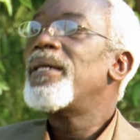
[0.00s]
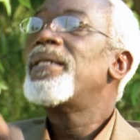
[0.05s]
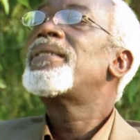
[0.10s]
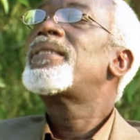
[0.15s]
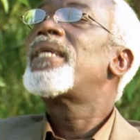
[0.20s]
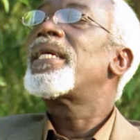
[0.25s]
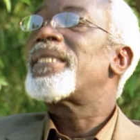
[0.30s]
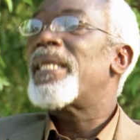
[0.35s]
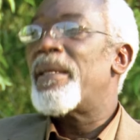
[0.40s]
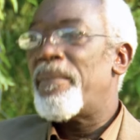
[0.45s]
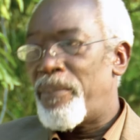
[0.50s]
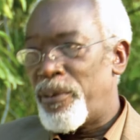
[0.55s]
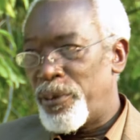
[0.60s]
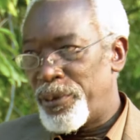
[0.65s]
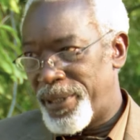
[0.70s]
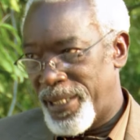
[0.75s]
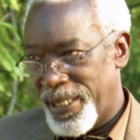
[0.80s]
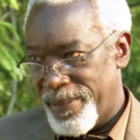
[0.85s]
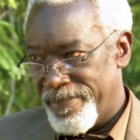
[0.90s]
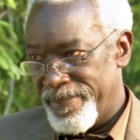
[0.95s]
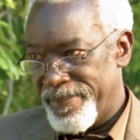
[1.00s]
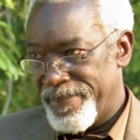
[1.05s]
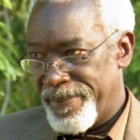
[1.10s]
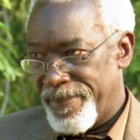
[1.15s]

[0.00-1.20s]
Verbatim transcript: Ça, c'est impossible.